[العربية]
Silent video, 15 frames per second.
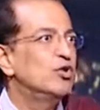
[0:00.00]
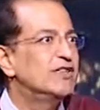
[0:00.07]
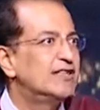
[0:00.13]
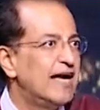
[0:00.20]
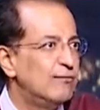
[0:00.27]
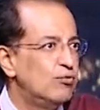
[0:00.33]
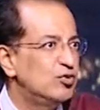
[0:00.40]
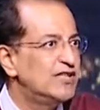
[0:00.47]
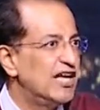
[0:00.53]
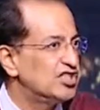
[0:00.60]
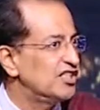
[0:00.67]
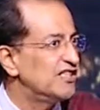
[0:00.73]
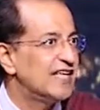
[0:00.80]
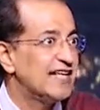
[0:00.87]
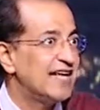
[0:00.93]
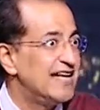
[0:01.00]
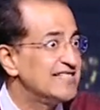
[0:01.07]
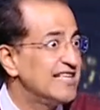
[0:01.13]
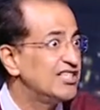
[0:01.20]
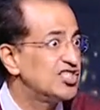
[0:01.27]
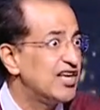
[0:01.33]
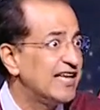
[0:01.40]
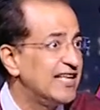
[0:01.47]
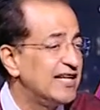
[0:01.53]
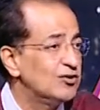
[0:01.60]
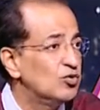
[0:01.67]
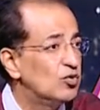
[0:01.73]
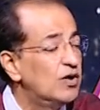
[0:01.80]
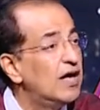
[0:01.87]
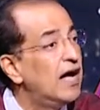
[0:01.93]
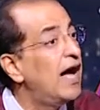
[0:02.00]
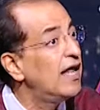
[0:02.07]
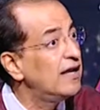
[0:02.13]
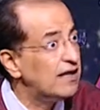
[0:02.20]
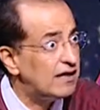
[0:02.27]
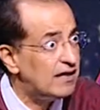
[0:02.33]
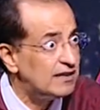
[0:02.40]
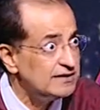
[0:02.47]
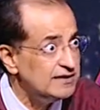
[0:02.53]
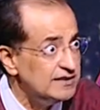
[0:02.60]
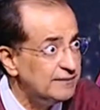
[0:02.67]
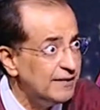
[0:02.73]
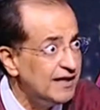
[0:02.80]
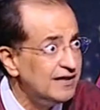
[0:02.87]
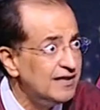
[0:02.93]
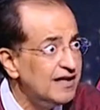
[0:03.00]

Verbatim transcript: التابوت ده عشان يرجع زي شاكلته القديمه